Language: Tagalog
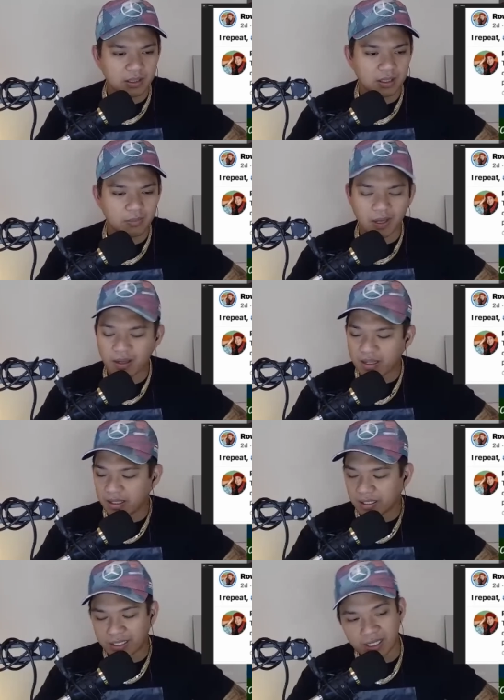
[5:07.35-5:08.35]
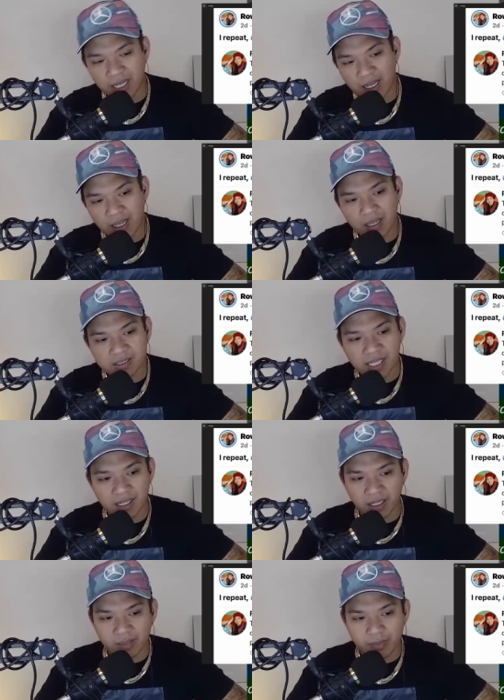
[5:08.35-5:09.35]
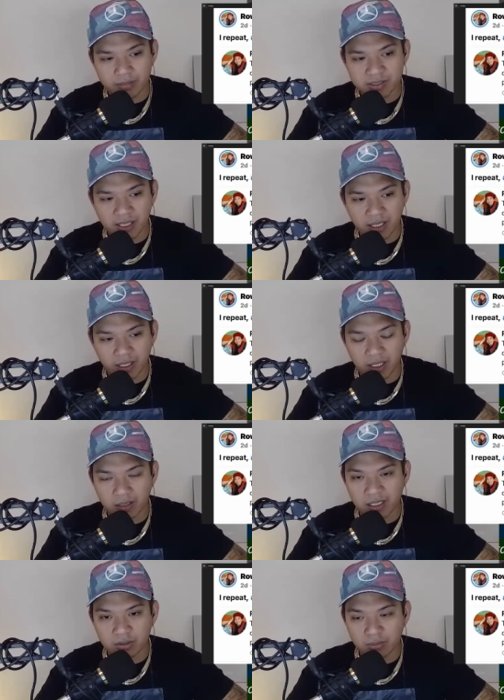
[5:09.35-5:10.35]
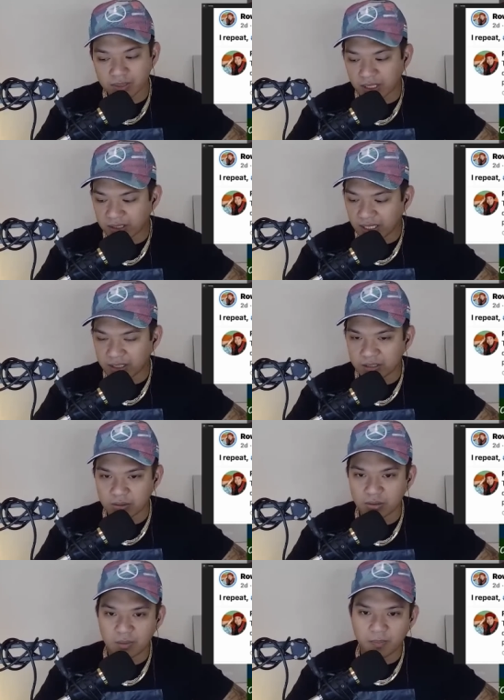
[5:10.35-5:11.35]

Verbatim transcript: Diba? Kaya ang sa akin, para sa akin, etong matanda na to,